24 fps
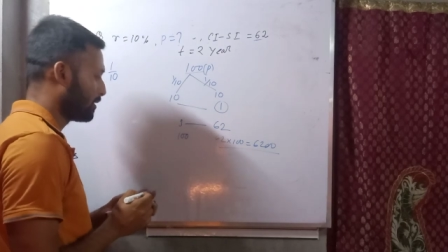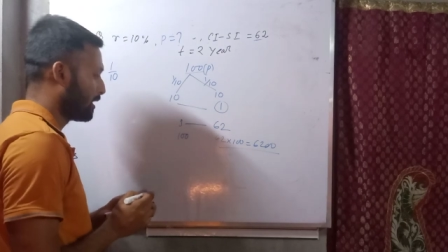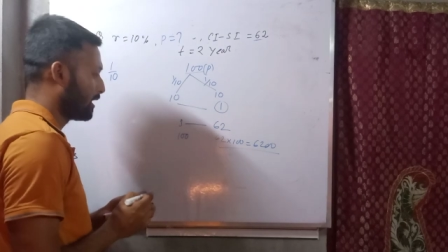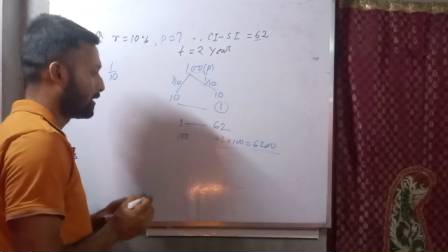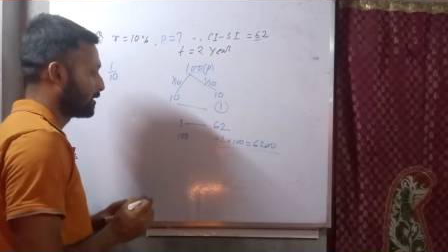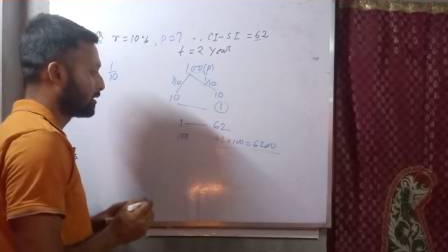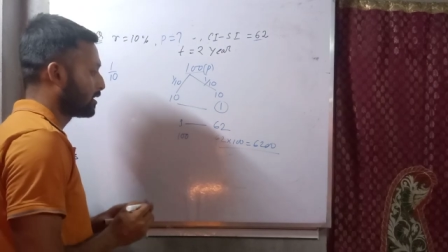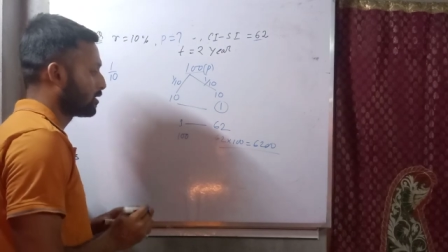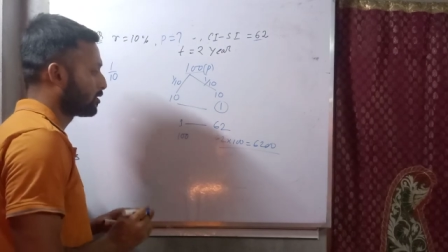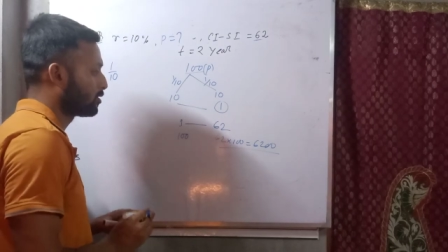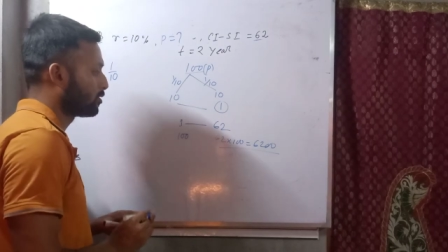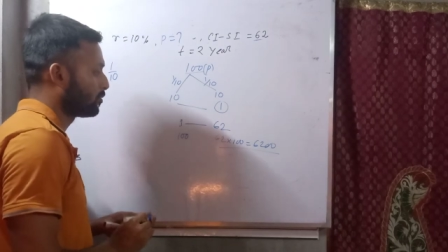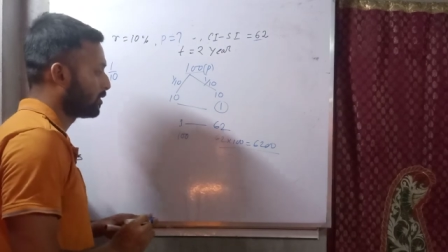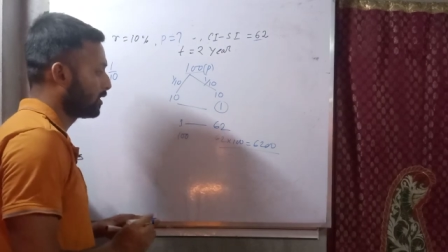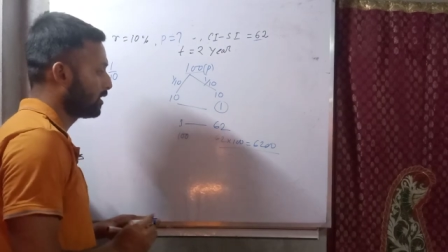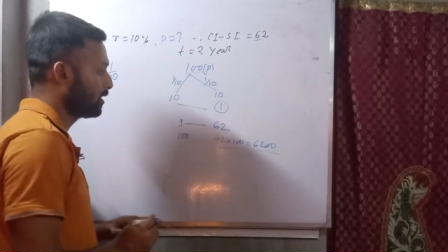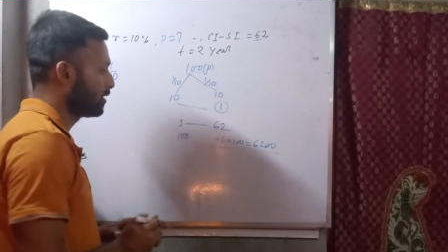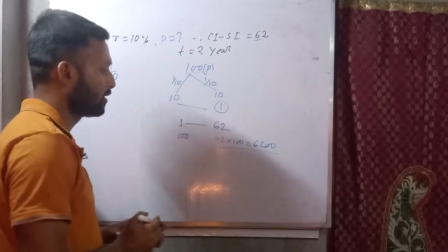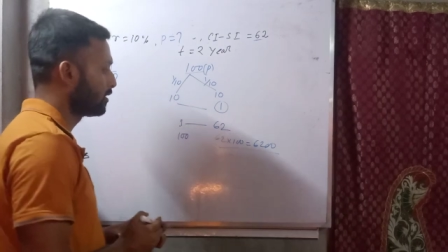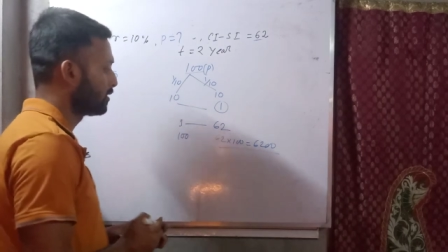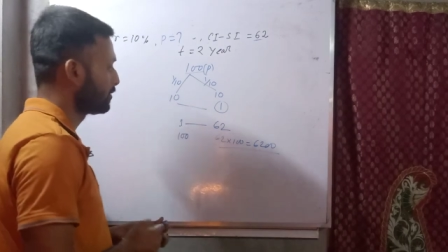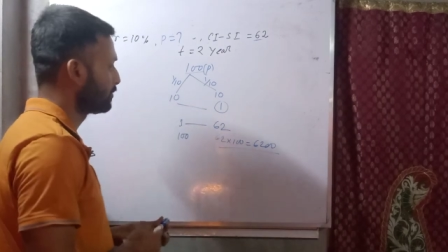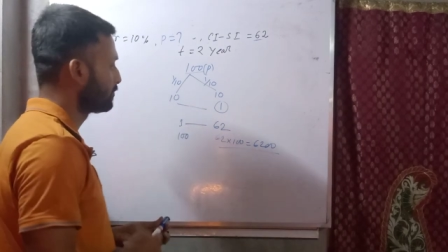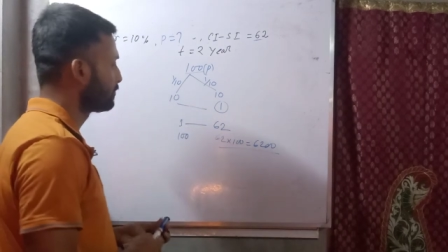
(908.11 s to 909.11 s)
হবে অ্যান্সার তোমার
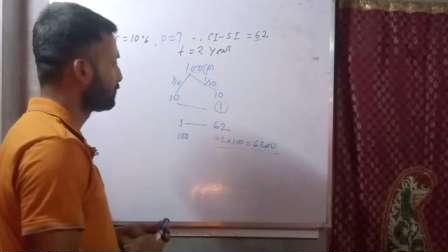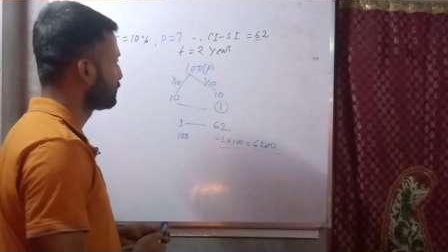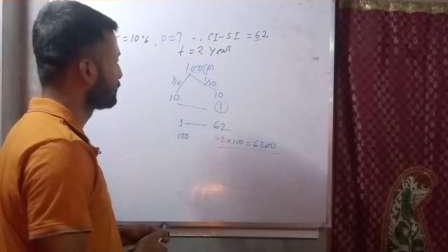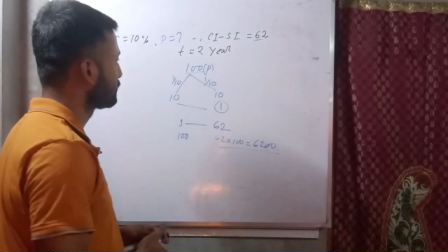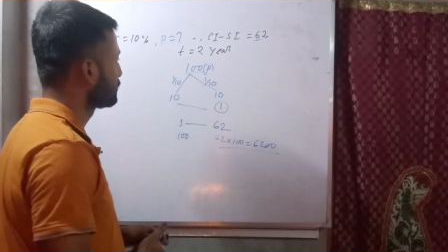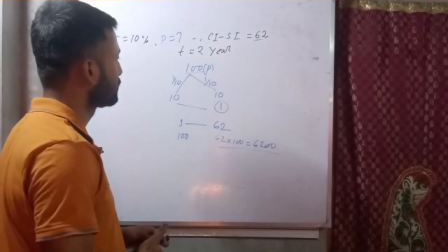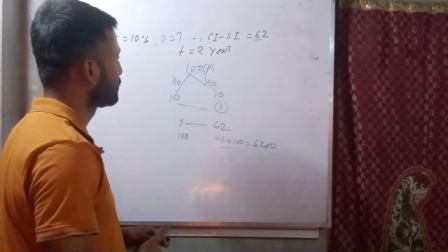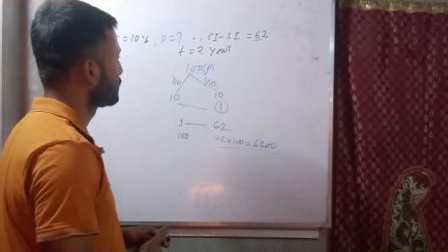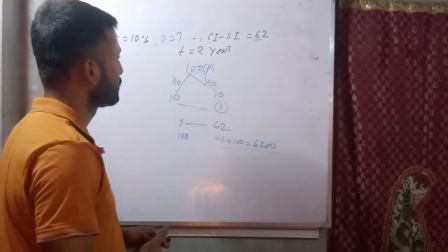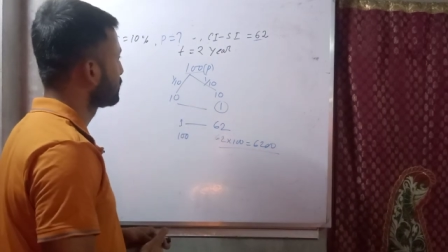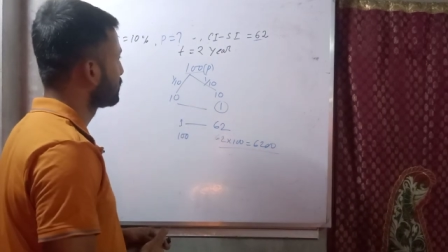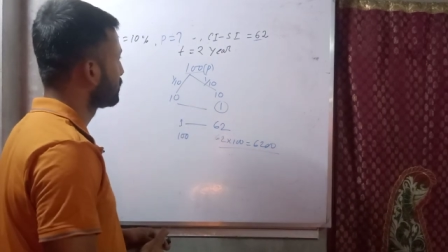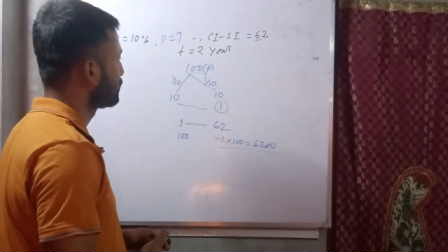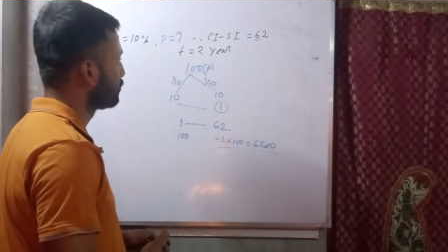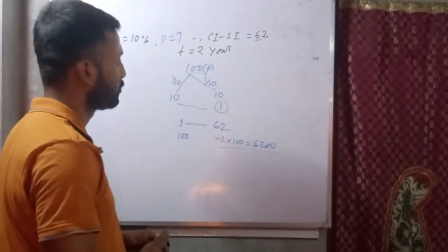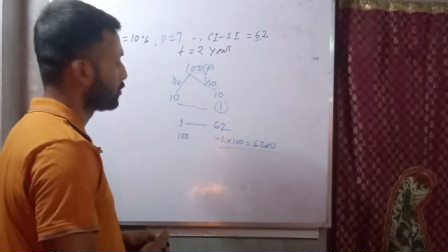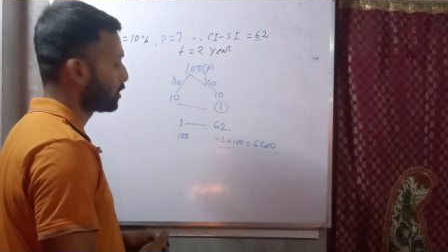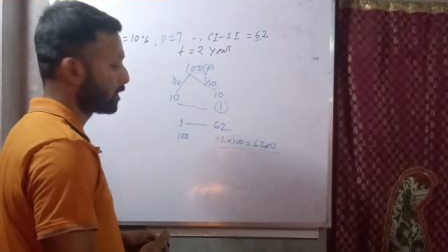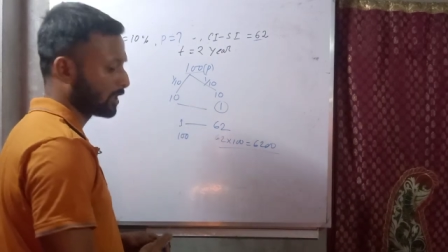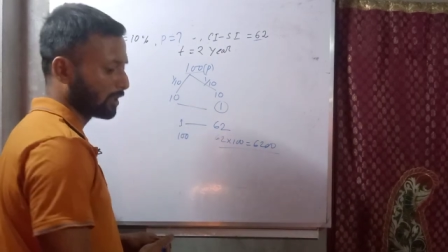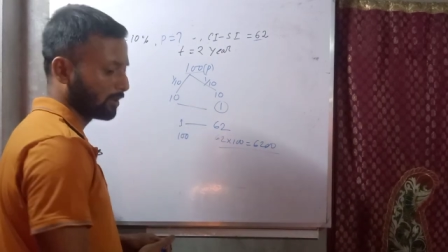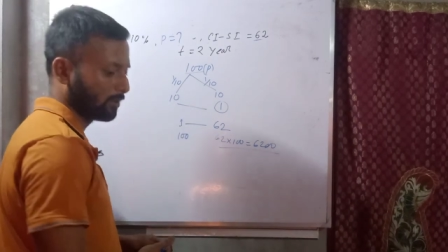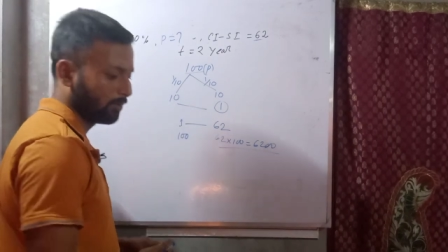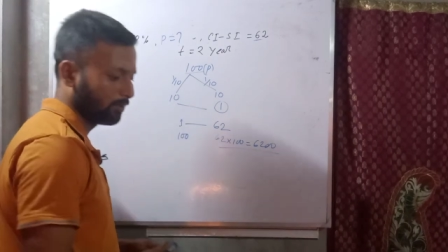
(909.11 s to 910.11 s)

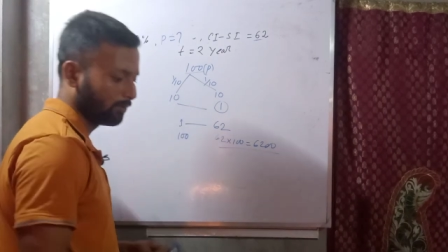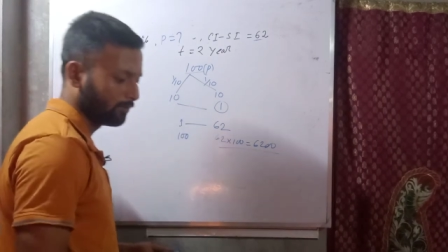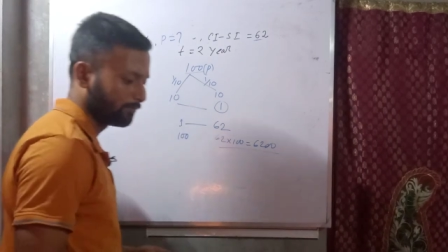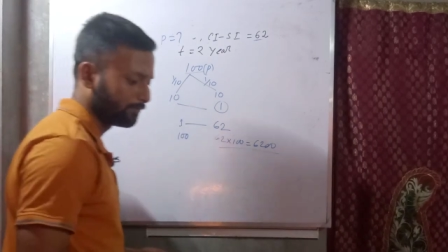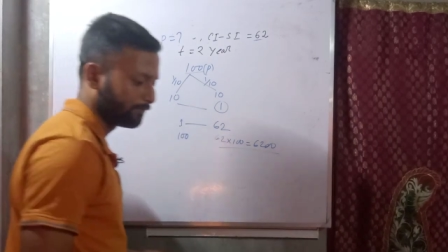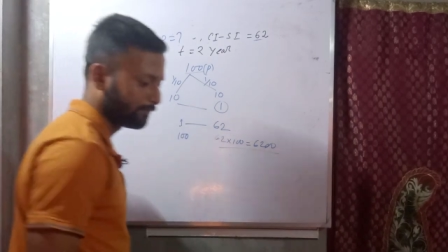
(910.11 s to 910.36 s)
বোঝা গেল